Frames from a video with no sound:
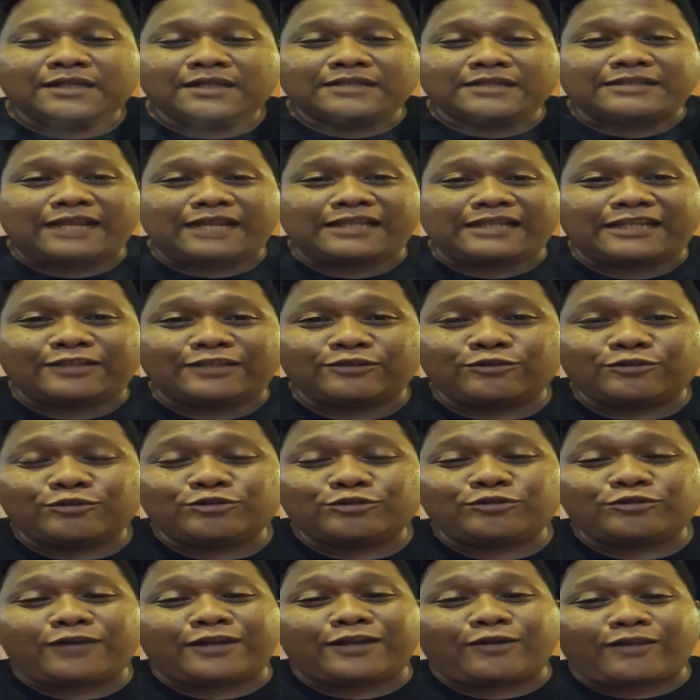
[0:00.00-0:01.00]
salah satu
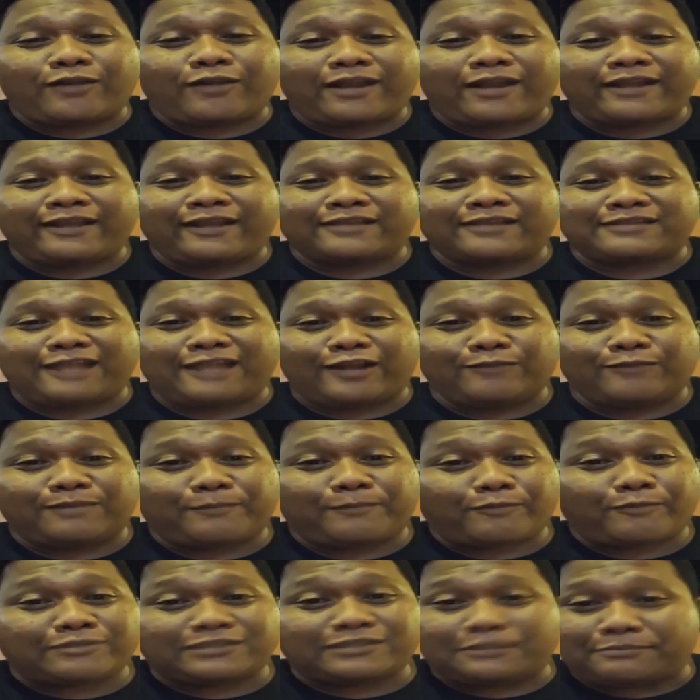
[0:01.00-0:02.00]
keuntungan orang yang
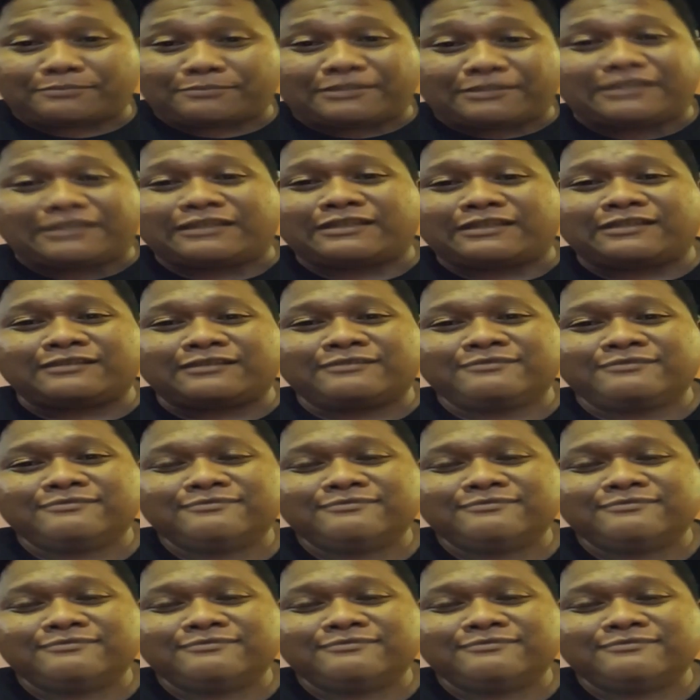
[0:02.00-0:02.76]
selalu berpositif thinking